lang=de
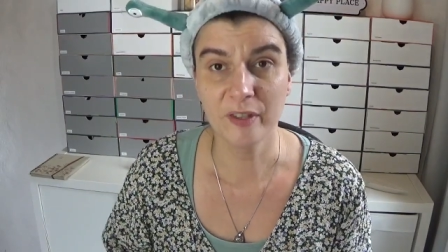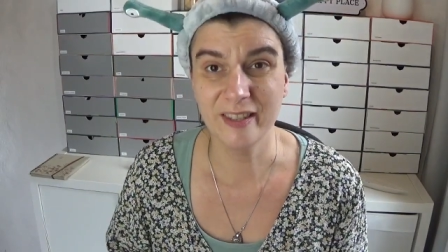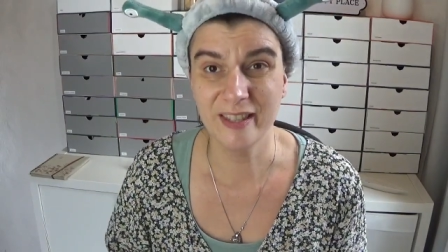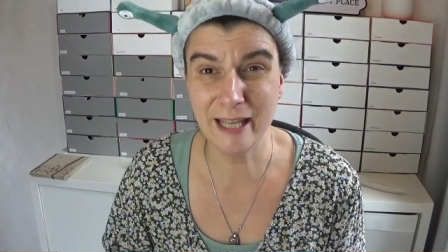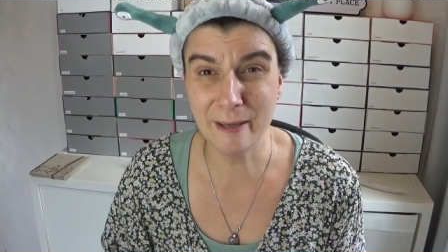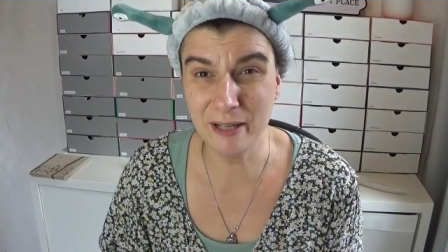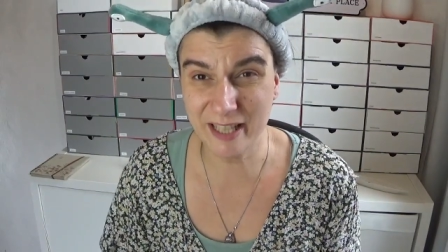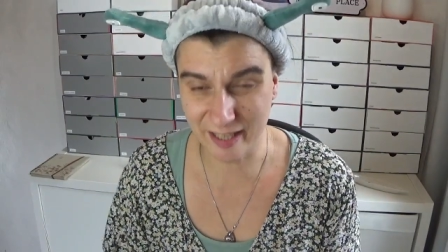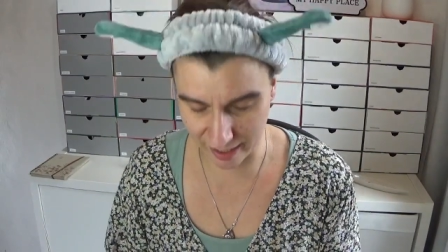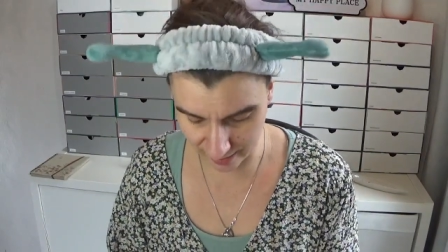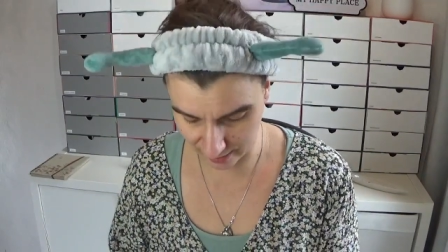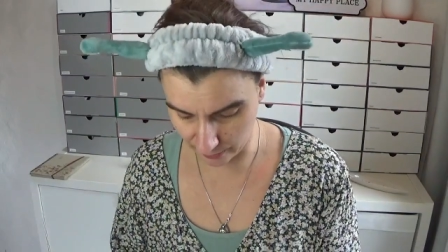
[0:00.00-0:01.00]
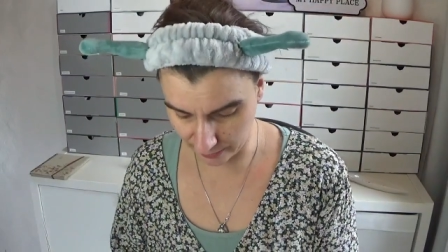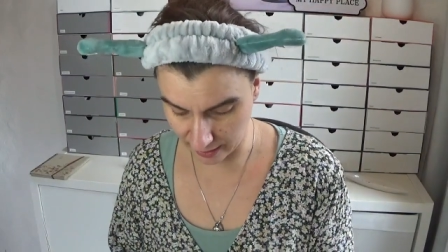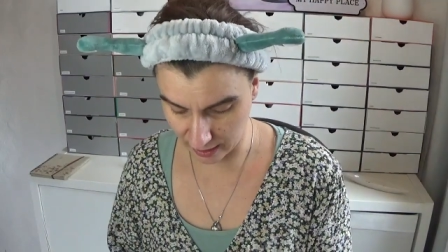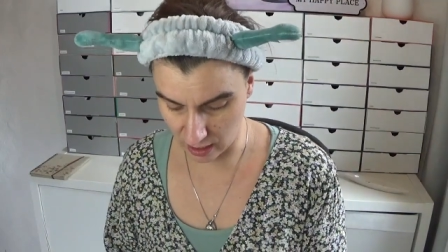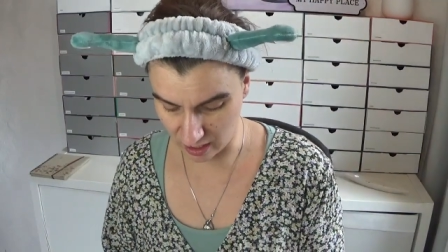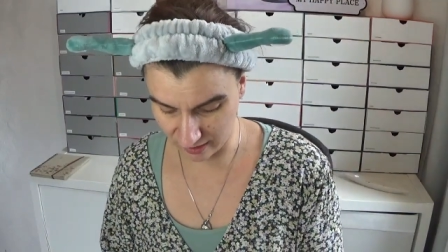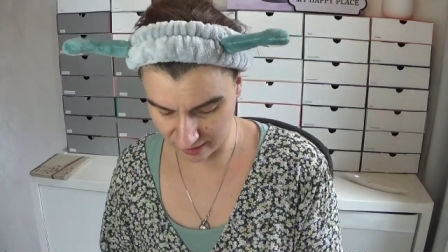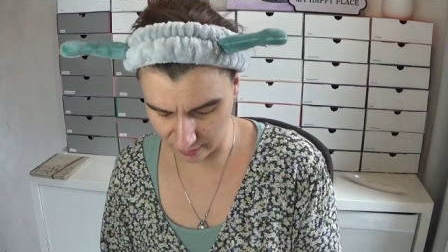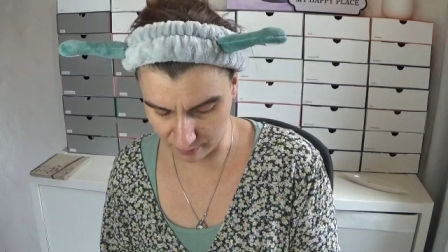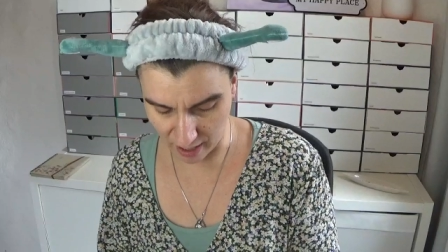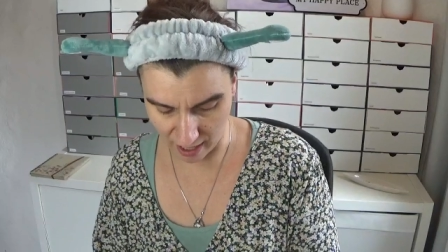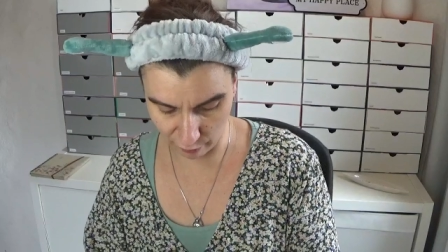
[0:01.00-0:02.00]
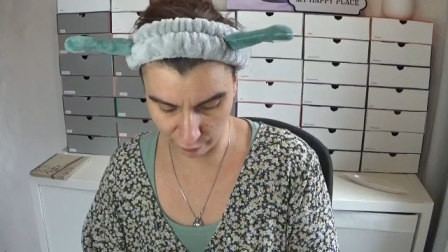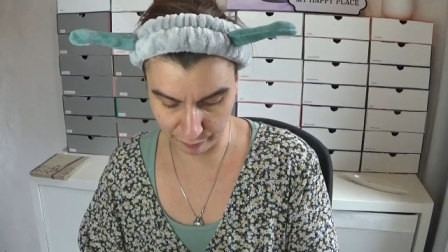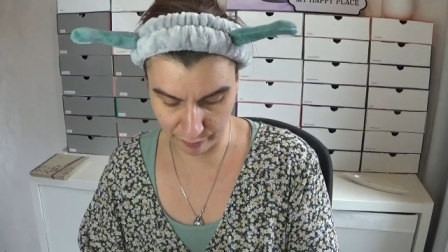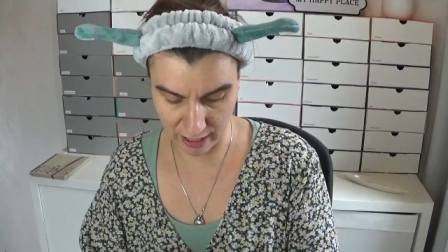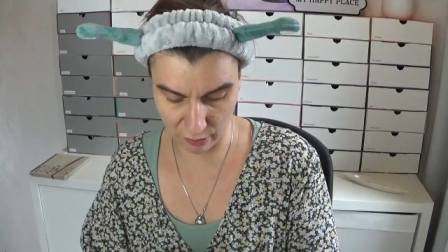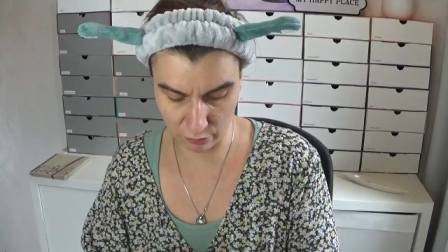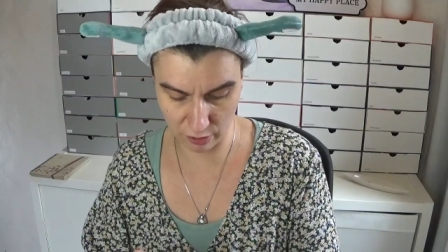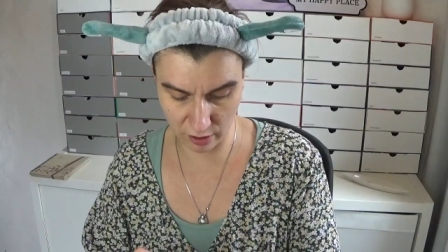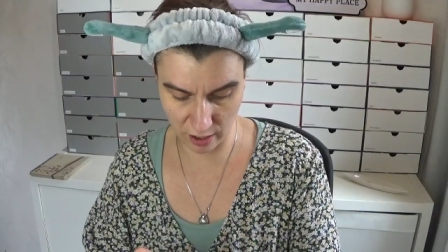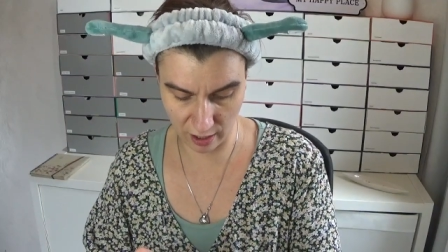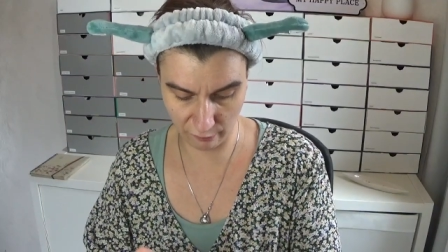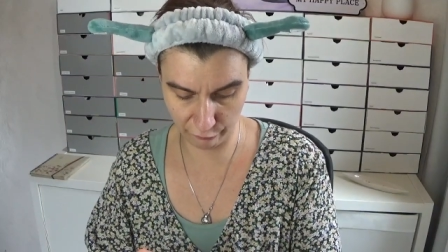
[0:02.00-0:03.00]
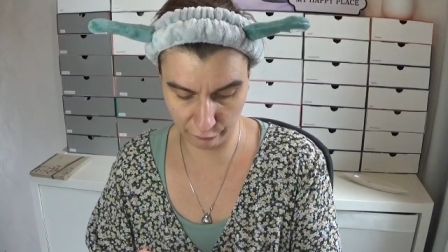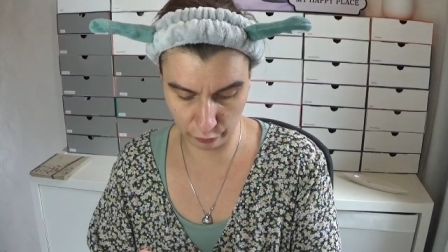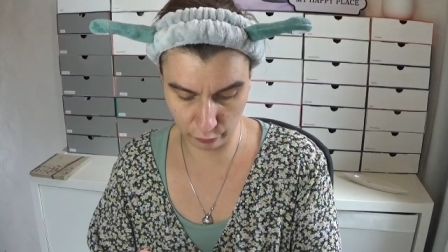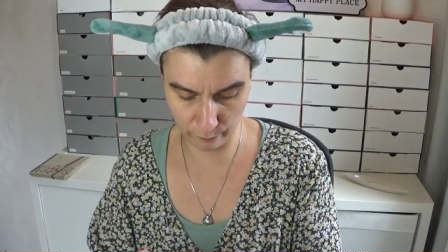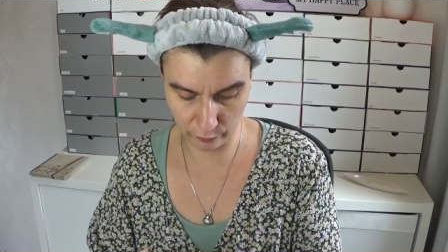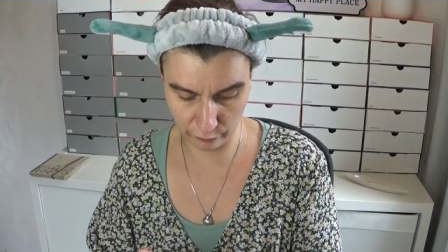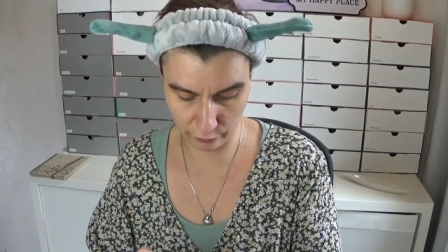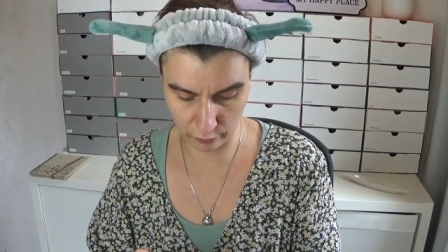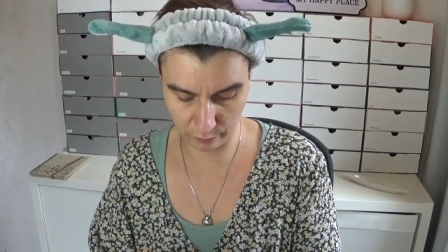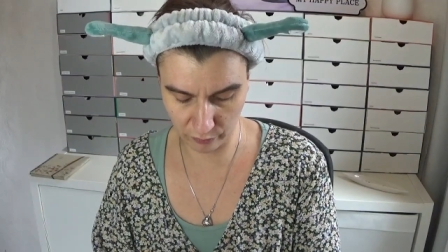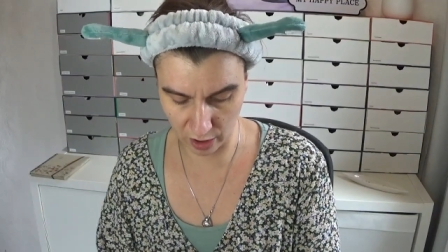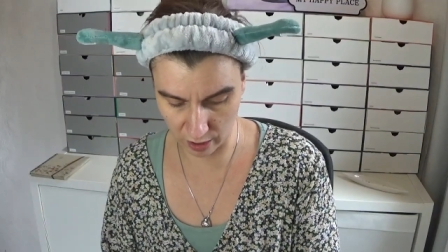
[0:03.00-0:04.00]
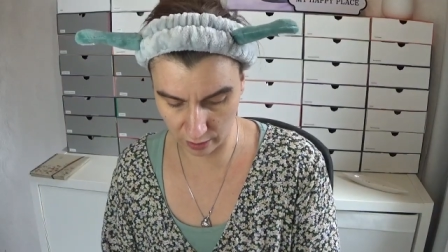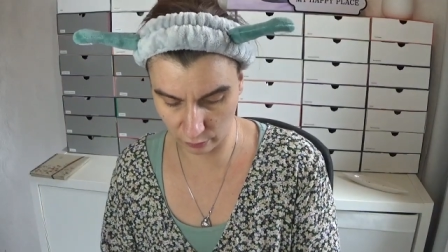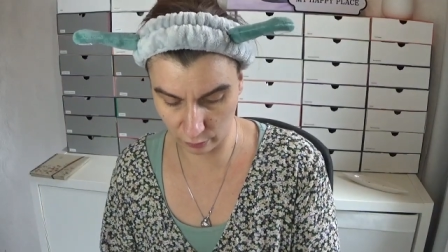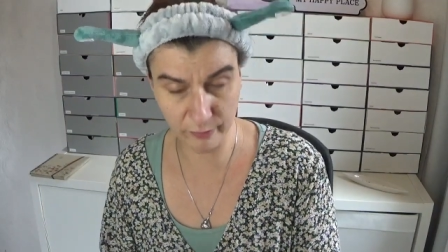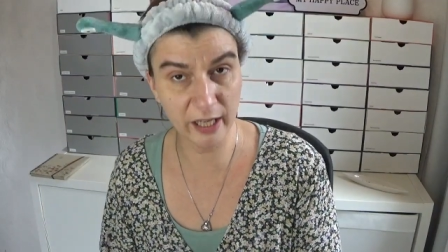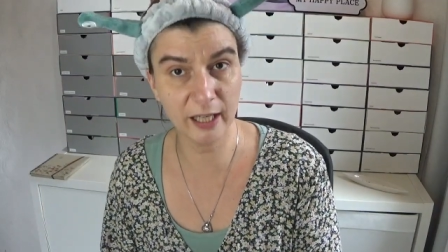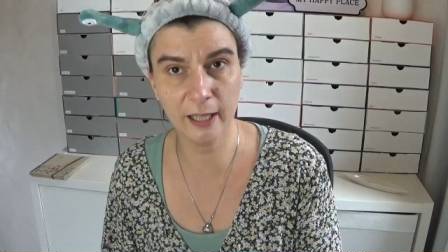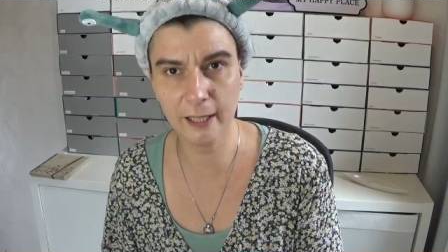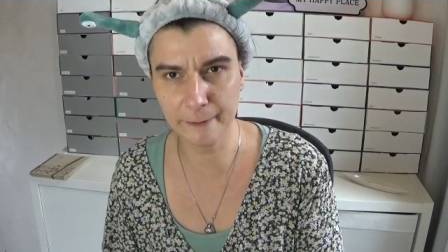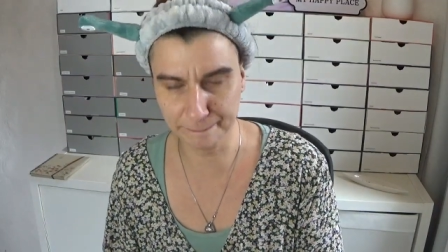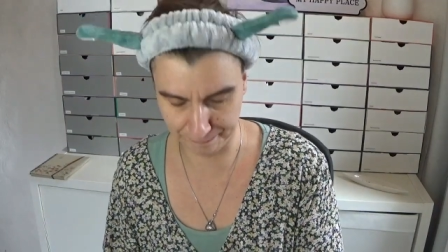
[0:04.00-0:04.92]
Nämlich den sollte ich langsam aufbrauchen aufgrund vom Datum her.